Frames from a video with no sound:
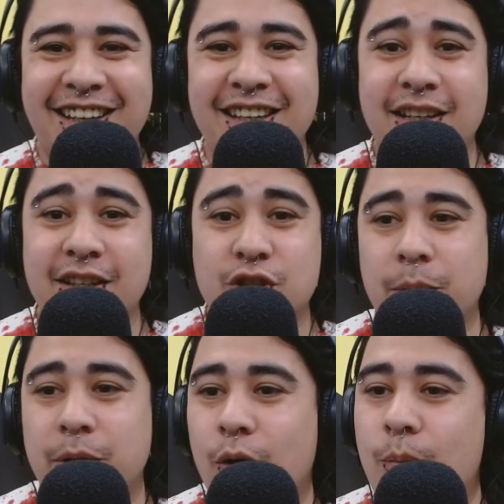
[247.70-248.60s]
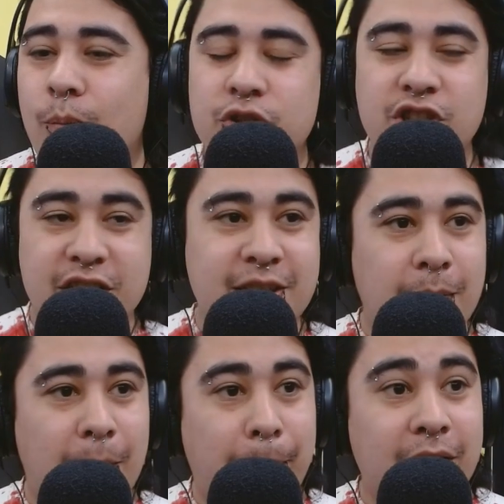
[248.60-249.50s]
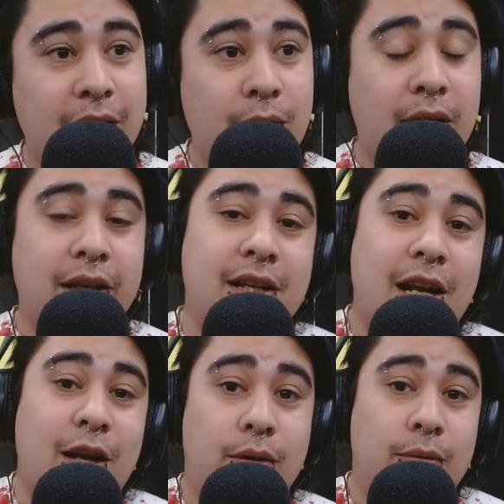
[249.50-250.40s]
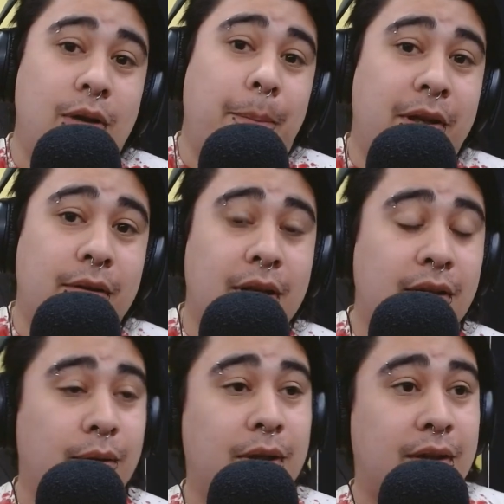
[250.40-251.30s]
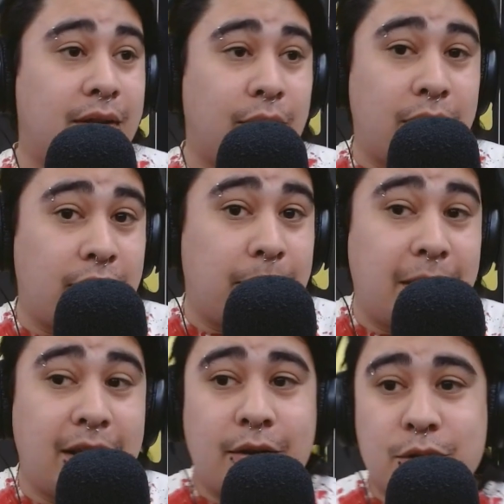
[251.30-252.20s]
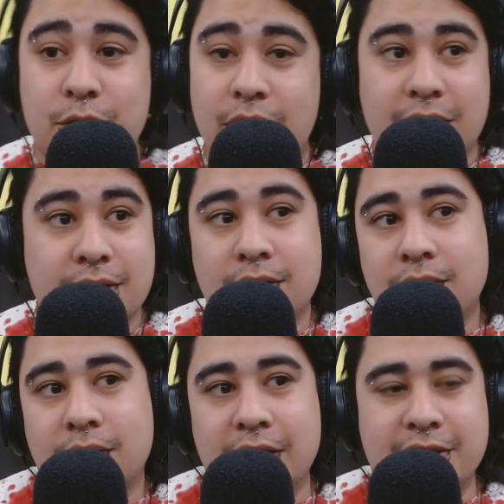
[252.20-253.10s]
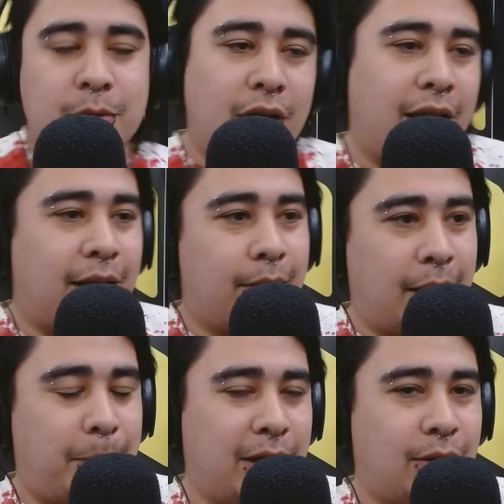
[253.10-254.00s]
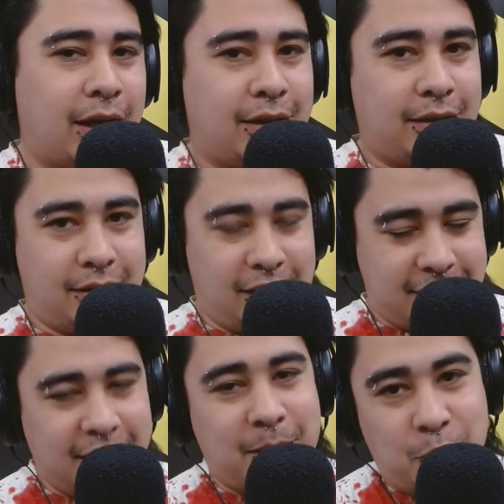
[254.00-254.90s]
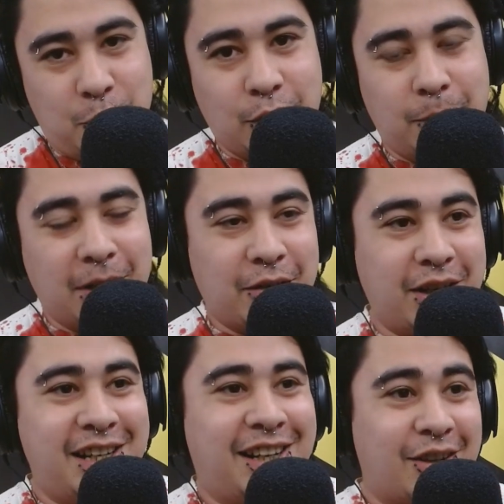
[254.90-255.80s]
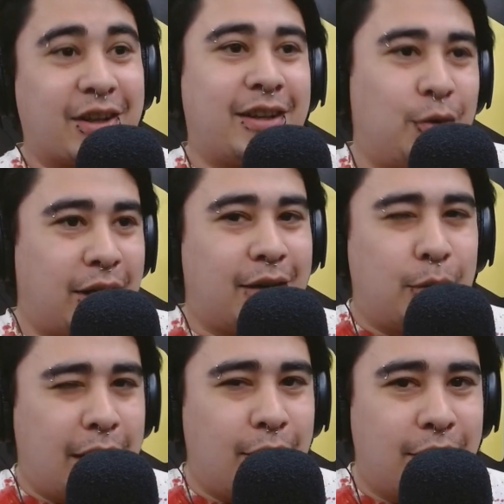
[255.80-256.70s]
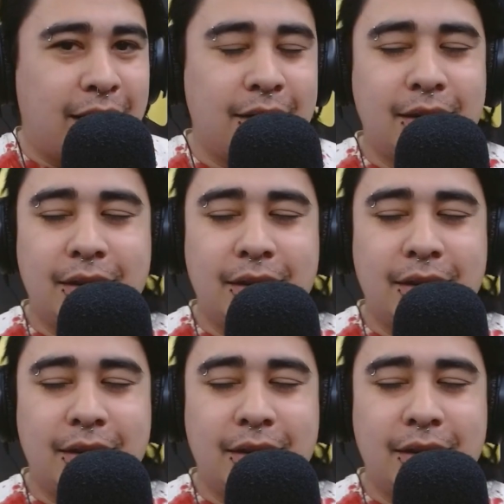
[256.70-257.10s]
Y yo veo muchísimas películas y claro, una película te dura entre ah. una hora y media y dos horas, excepto las, las películas de, cine mudo en blanco y negro que duran una hora.